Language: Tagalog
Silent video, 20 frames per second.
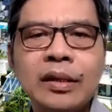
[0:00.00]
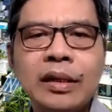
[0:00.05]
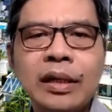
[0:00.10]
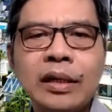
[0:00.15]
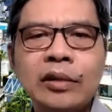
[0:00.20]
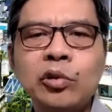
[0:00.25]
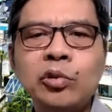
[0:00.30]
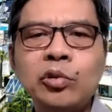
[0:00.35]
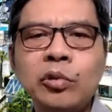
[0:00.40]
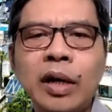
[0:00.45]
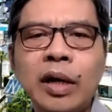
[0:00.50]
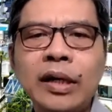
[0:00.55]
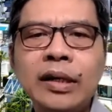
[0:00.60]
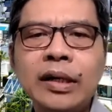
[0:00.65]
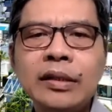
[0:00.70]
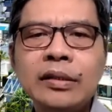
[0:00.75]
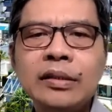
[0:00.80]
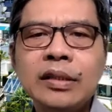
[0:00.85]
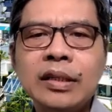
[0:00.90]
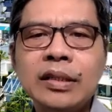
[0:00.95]

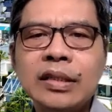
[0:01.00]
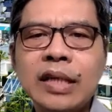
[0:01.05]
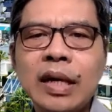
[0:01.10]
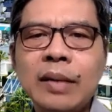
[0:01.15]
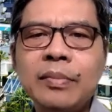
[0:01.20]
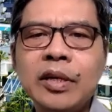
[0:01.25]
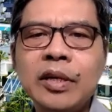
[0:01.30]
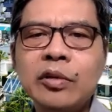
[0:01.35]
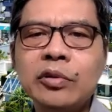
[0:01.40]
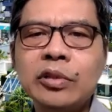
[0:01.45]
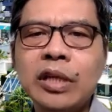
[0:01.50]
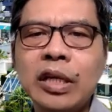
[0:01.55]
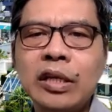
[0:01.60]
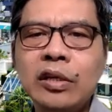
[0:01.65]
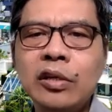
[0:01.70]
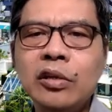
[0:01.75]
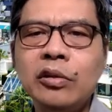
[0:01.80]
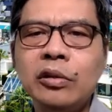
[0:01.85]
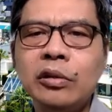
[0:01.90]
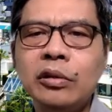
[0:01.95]
Katotohanan ang sinasabi ko sa
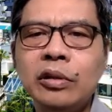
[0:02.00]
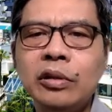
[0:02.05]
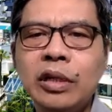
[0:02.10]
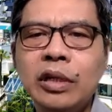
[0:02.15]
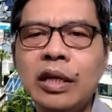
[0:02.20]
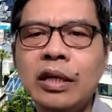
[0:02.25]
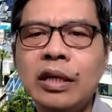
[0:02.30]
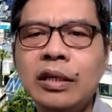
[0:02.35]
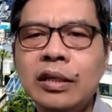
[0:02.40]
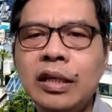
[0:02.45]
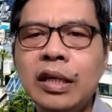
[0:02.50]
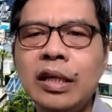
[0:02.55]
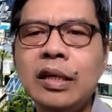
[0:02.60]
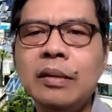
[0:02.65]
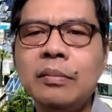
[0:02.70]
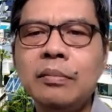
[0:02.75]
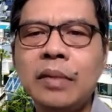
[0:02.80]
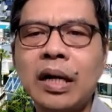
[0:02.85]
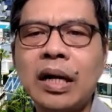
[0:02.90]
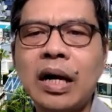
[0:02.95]
inyo,
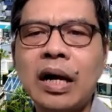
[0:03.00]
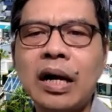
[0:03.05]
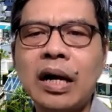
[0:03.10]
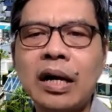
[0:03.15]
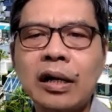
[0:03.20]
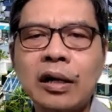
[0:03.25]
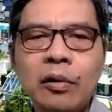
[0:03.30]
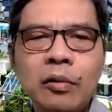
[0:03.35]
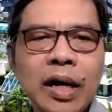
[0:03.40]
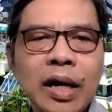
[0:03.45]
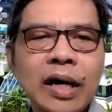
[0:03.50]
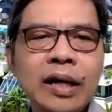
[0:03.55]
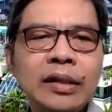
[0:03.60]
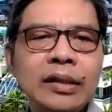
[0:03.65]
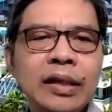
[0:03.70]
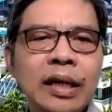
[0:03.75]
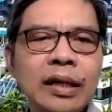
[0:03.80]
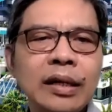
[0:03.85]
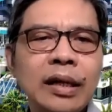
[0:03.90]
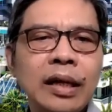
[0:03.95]
hindi
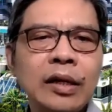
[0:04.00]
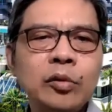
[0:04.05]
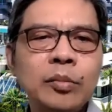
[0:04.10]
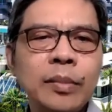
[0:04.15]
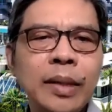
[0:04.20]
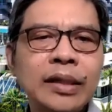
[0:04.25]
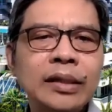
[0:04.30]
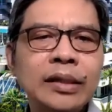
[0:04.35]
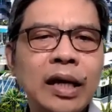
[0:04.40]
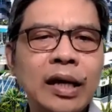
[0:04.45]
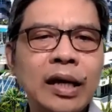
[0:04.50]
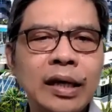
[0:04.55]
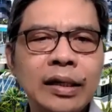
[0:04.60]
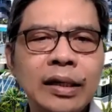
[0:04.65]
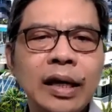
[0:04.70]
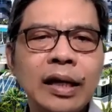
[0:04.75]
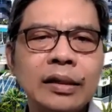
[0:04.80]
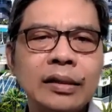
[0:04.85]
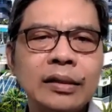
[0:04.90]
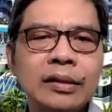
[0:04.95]
makakagawa ng anuman ang
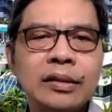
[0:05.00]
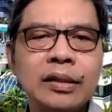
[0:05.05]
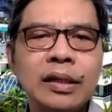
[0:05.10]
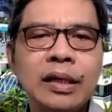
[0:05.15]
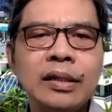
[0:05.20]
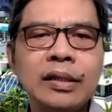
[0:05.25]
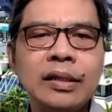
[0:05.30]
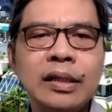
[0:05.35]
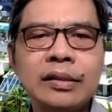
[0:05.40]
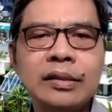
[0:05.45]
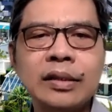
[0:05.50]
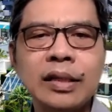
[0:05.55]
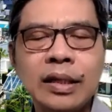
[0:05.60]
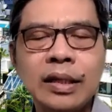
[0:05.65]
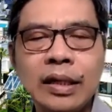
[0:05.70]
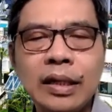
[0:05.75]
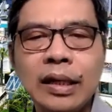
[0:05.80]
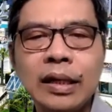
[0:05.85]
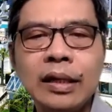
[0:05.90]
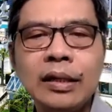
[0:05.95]
anak sa kanyang
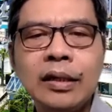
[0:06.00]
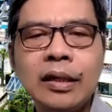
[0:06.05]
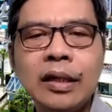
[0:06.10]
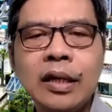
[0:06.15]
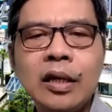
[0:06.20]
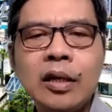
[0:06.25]
sarili,